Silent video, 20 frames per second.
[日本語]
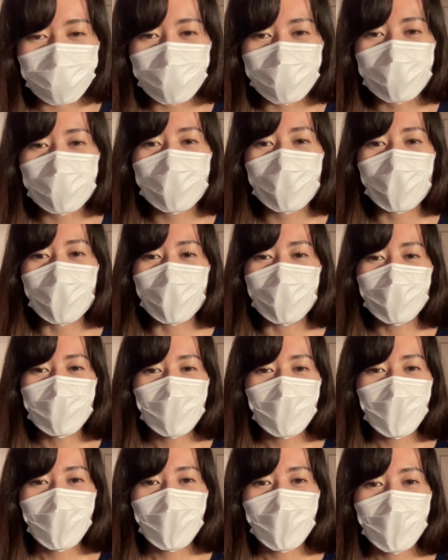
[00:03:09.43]
そしたら
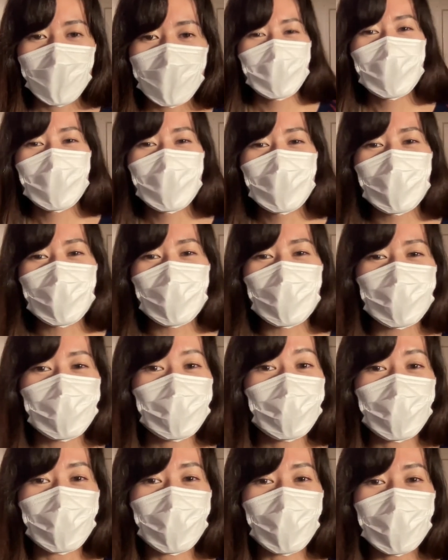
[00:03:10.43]

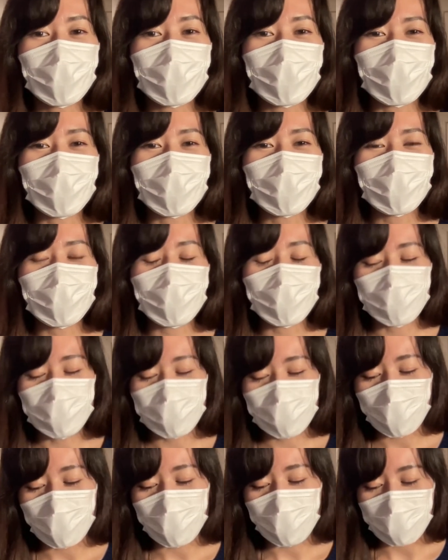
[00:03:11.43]
ちょっと待っててって
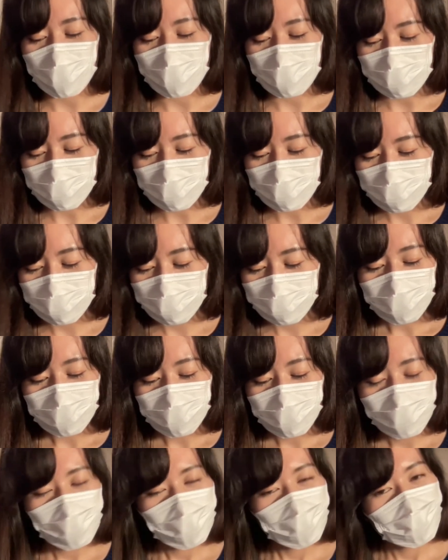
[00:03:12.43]
言うから、
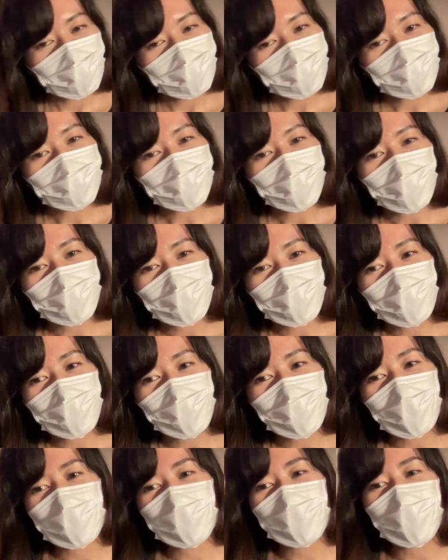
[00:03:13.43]
どういうこ
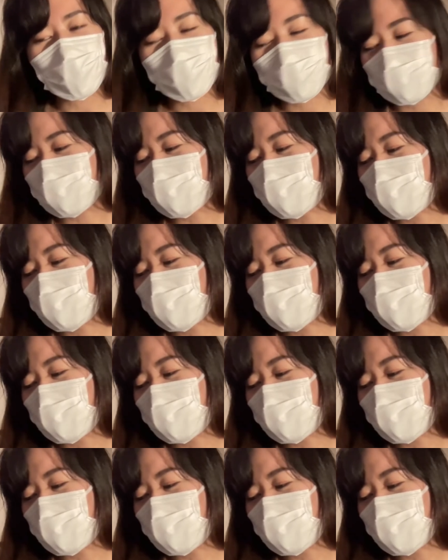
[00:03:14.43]
となんだろうと